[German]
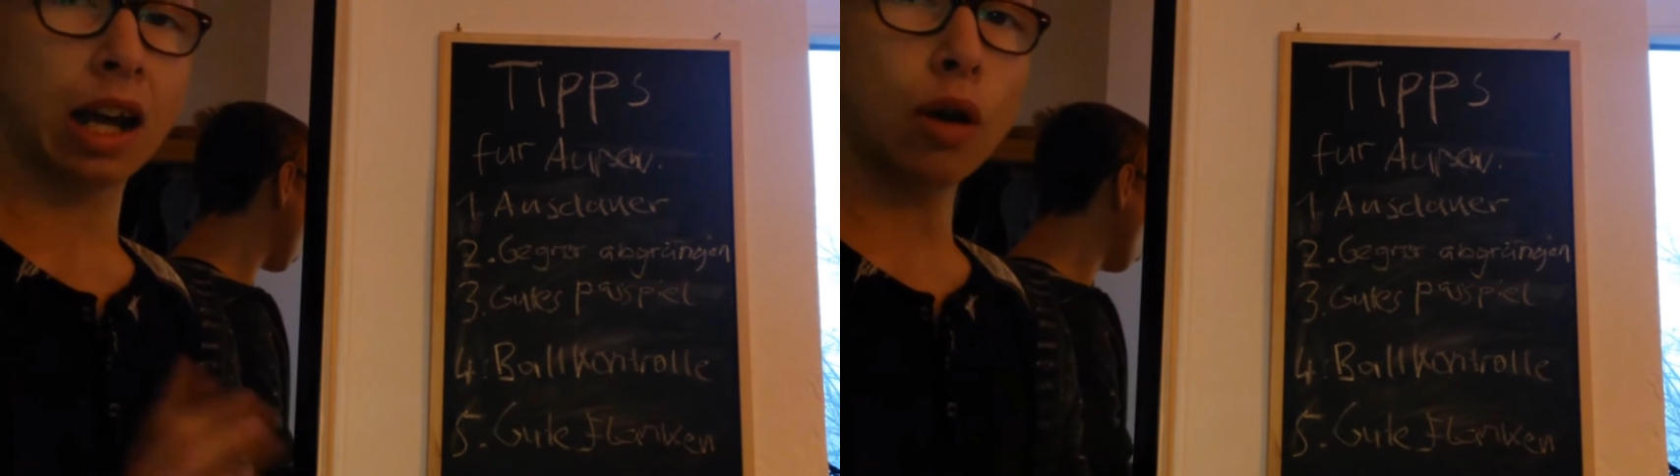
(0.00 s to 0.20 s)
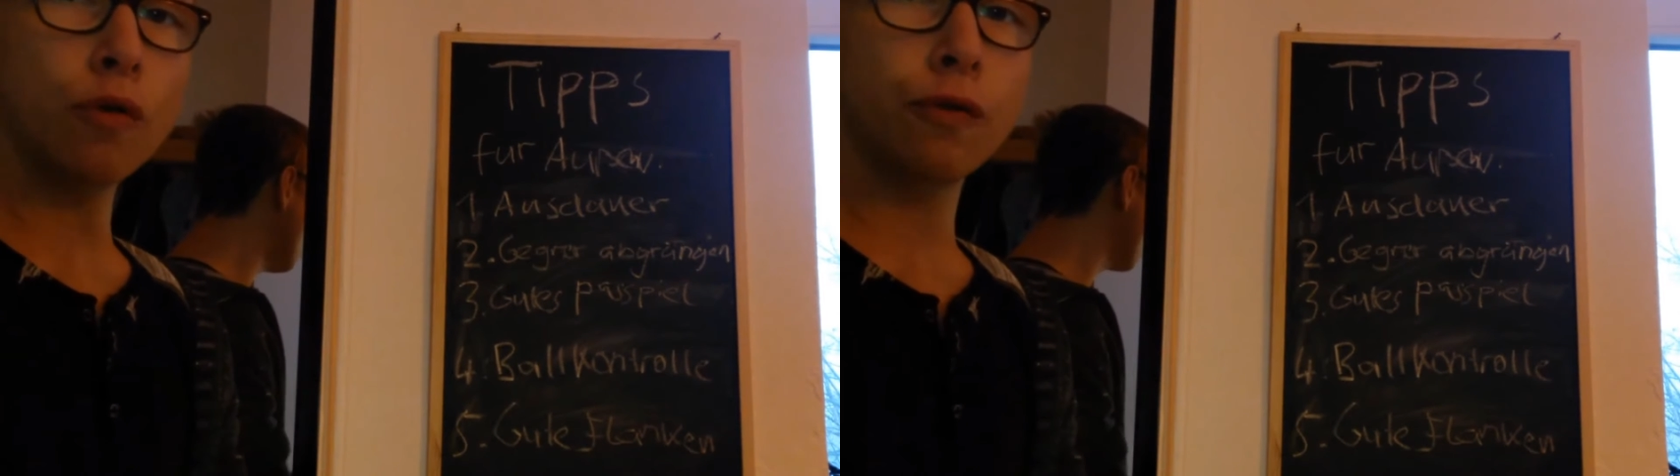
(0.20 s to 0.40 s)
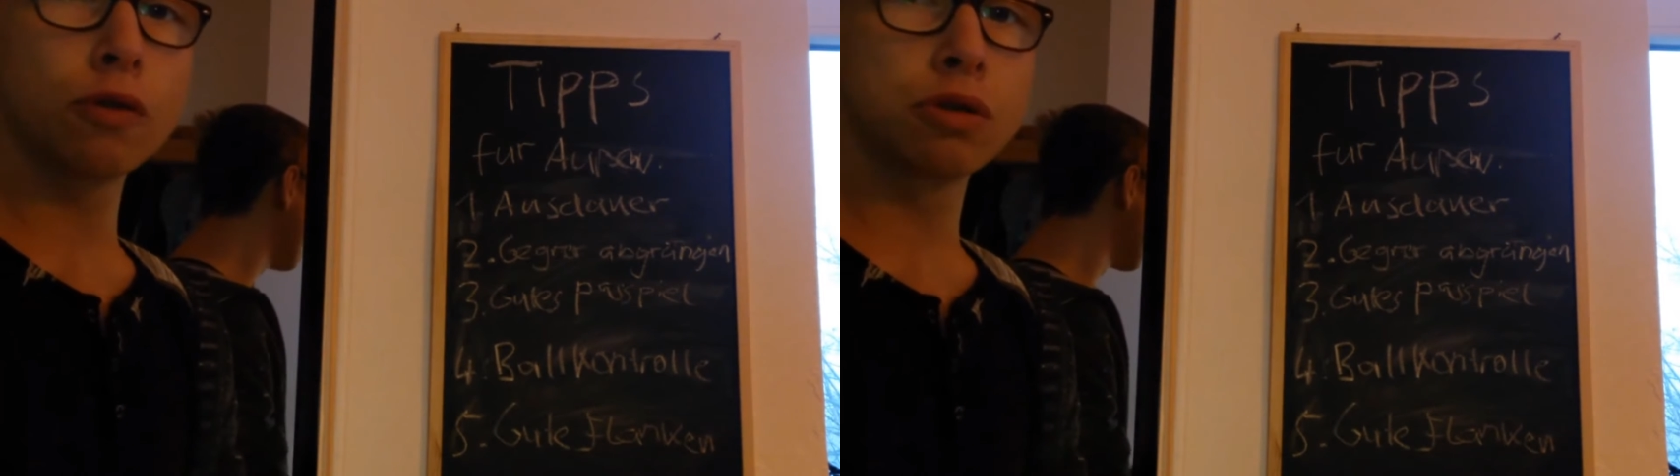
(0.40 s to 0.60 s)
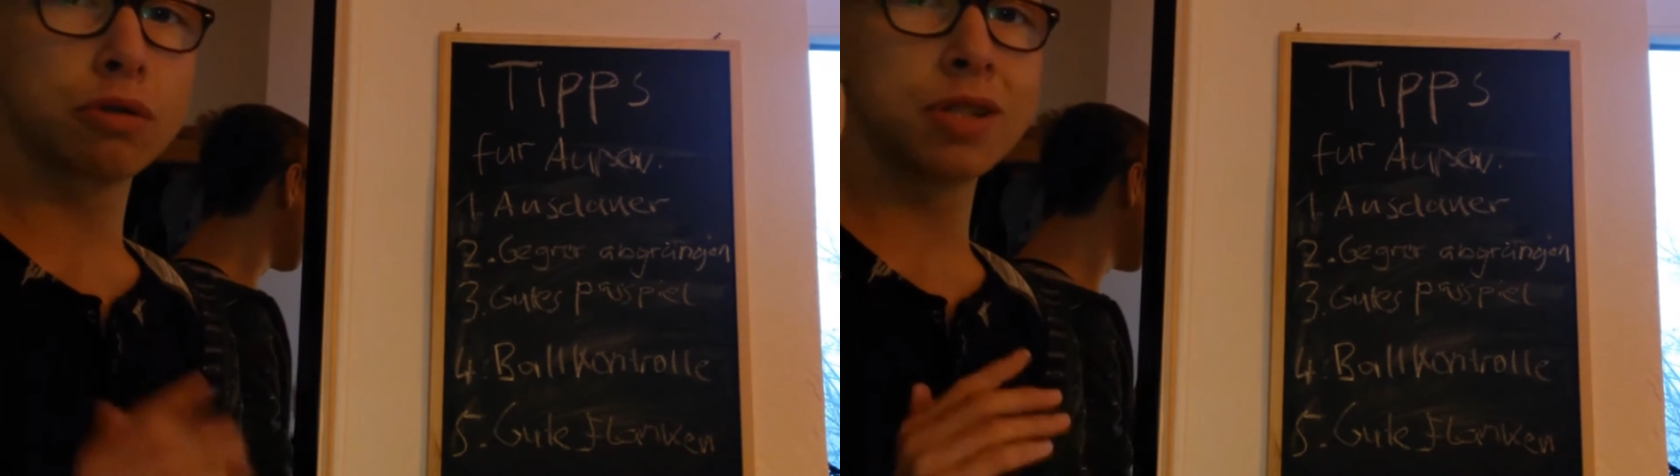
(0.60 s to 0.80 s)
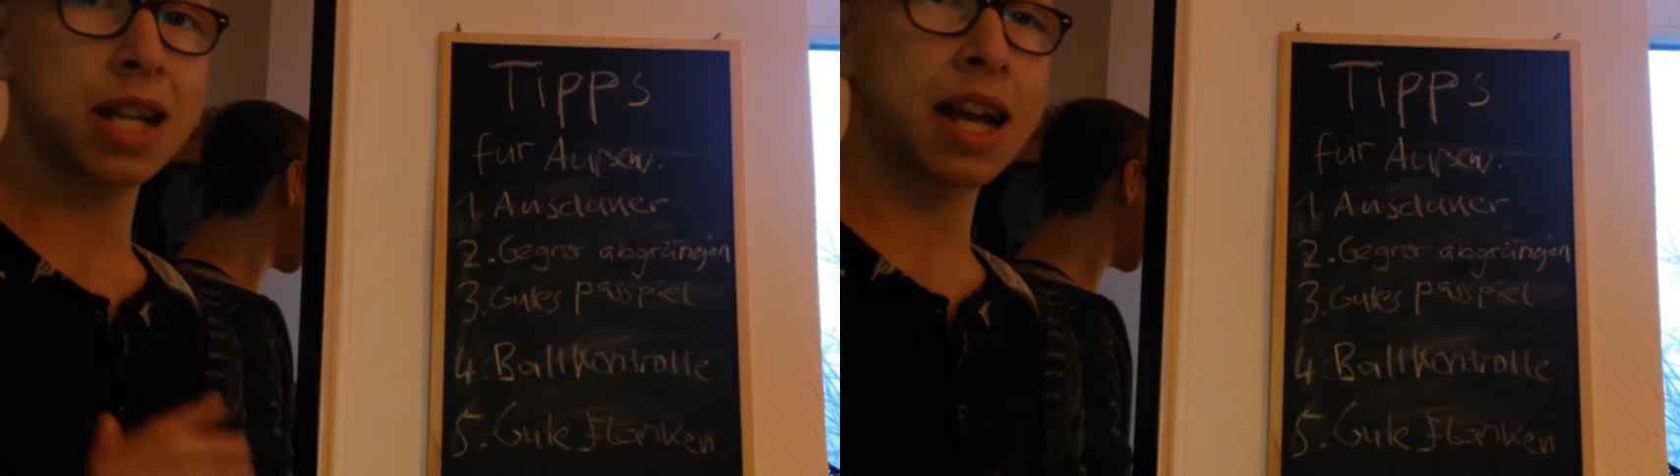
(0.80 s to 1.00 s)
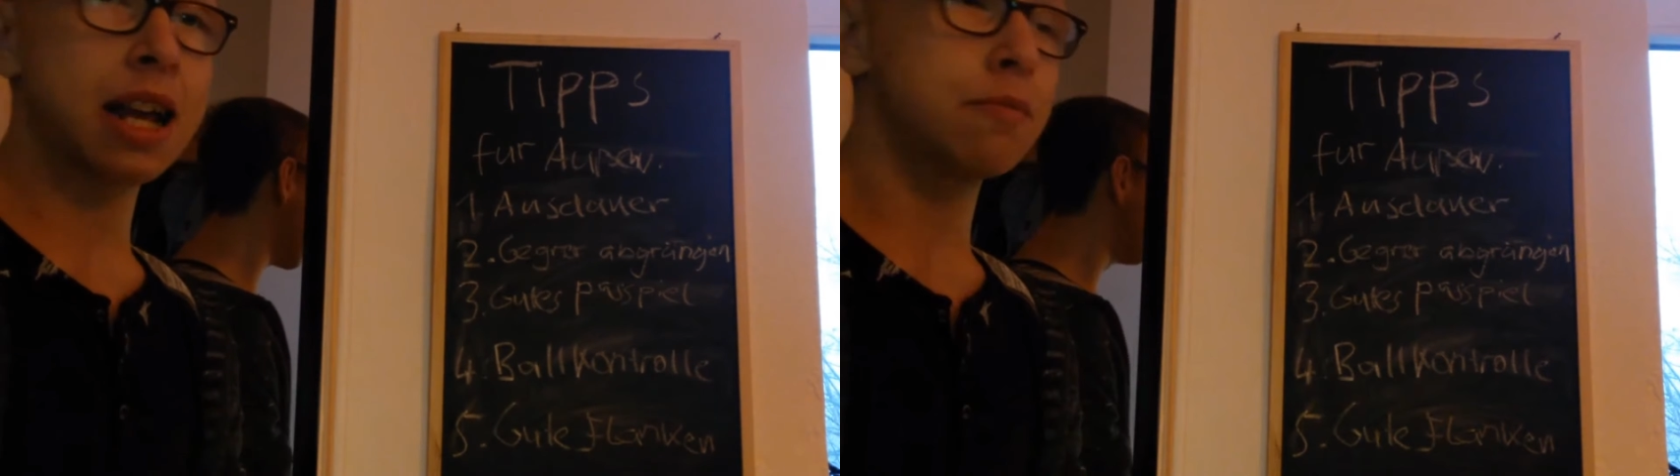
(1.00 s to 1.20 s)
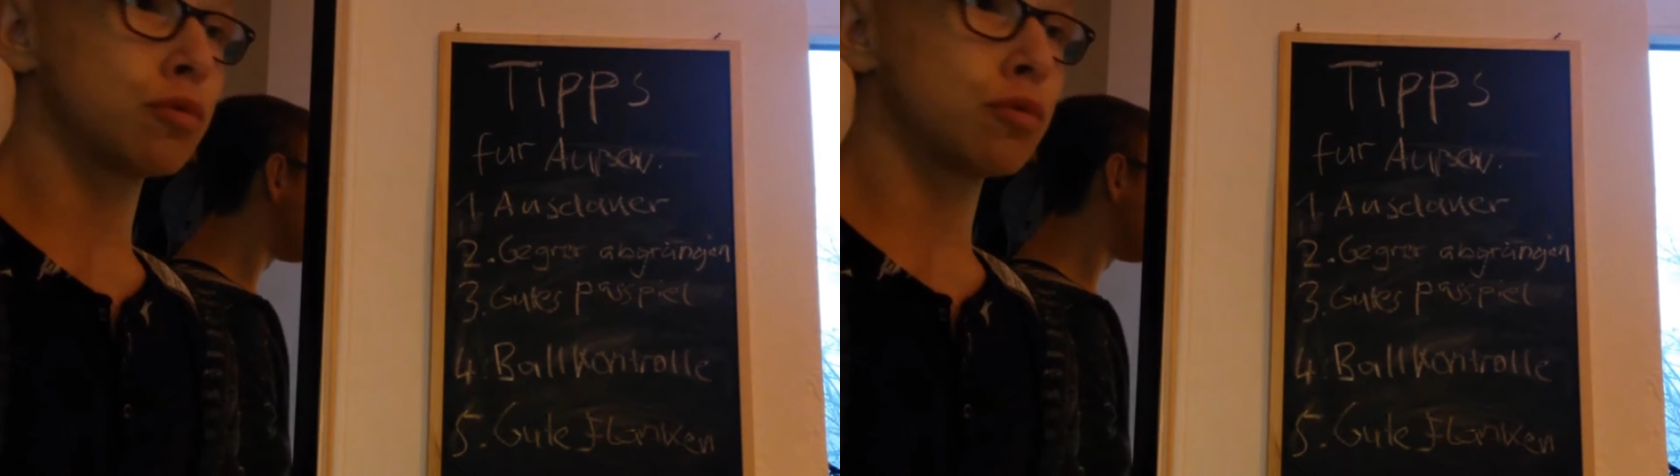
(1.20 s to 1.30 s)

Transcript: rauf und runter rennen